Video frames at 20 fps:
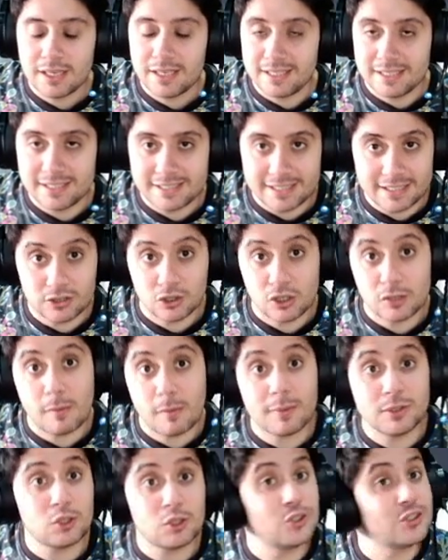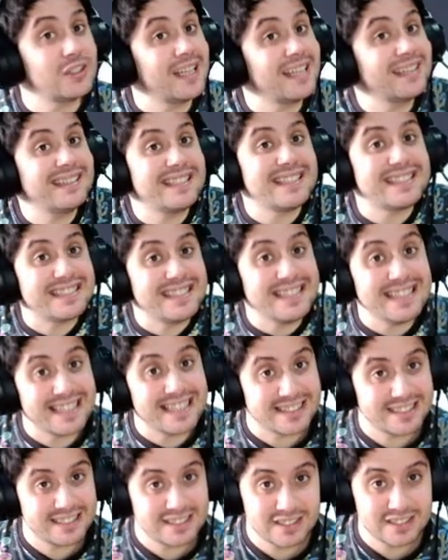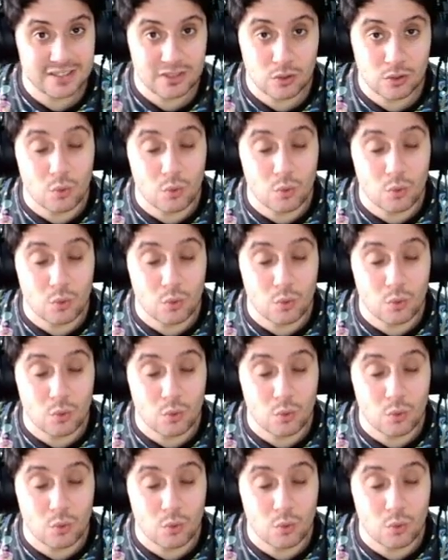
Insisto, de momento nos dan tres tickets.